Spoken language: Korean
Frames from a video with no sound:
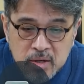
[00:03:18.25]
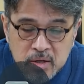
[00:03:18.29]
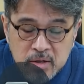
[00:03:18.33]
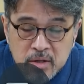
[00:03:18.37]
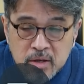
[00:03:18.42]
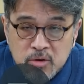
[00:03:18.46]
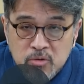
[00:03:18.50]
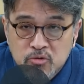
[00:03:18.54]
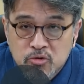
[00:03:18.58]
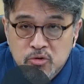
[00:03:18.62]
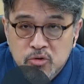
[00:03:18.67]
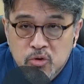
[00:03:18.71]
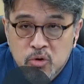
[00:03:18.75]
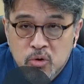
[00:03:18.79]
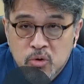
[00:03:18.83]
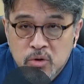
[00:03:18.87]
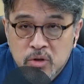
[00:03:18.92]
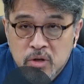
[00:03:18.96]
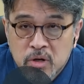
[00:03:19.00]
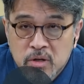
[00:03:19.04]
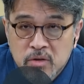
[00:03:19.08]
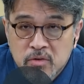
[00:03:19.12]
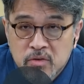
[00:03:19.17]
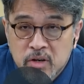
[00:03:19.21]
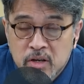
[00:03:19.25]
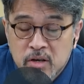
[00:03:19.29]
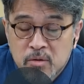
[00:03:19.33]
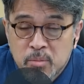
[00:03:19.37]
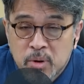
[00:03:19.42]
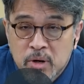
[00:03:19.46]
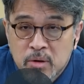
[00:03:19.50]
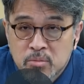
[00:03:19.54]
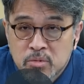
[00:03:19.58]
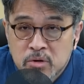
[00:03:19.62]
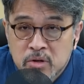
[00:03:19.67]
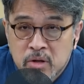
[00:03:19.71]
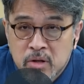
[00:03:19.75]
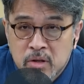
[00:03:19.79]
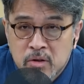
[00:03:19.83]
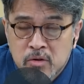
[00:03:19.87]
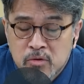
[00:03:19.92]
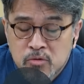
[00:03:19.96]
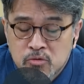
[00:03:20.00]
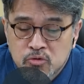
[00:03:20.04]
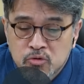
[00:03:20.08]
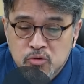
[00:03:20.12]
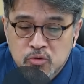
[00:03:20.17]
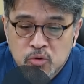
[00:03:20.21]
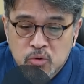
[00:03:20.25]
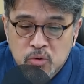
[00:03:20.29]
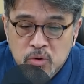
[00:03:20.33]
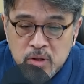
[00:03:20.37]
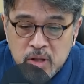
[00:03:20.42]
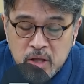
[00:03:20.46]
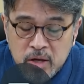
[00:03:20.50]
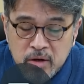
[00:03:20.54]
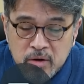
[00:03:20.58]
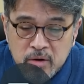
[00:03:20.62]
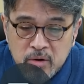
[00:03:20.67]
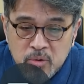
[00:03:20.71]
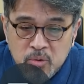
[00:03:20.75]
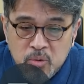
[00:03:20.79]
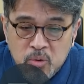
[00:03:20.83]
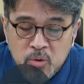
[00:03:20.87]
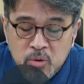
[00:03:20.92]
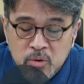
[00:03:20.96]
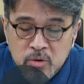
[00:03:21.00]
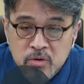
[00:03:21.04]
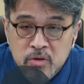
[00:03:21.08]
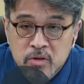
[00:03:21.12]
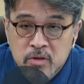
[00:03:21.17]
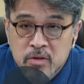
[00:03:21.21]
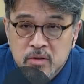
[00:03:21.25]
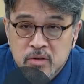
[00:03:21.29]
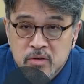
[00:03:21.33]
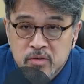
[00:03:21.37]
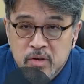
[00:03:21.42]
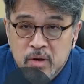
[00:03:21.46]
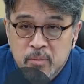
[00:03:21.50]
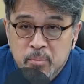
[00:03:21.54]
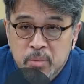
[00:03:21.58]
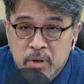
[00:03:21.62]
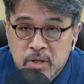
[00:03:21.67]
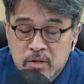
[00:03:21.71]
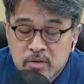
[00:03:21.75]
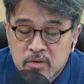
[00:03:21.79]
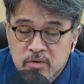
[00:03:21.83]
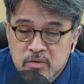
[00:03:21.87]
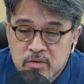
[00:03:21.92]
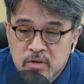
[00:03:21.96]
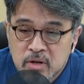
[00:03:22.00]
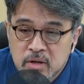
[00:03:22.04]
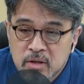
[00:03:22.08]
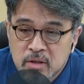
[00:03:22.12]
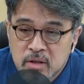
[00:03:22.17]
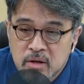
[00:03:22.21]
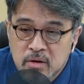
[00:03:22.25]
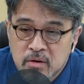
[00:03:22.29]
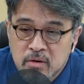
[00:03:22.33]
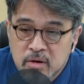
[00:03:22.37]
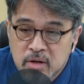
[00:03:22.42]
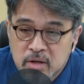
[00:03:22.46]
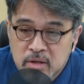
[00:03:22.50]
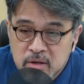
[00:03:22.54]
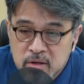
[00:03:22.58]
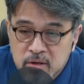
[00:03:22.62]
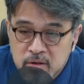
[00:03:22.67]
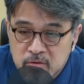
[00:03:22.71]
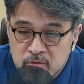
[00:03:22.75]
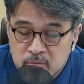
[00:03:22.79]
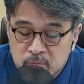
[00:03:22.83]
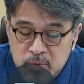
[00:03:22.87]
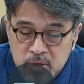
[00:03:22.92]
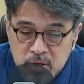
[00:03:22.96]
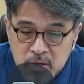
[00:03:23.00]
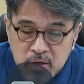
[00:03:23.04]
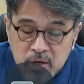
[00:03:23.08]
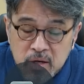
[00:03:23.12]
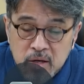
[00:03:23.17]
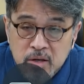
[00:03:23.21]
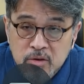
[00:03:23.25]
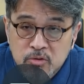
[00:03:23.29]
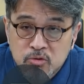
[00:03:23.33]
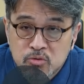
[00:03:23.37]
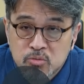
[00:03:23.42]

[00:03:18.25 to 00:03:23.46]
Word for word: 일단 구속영장이 발부가 돼서 구속이 된 거고 이제 재판이 시작이 되는 거 아니겠습니까?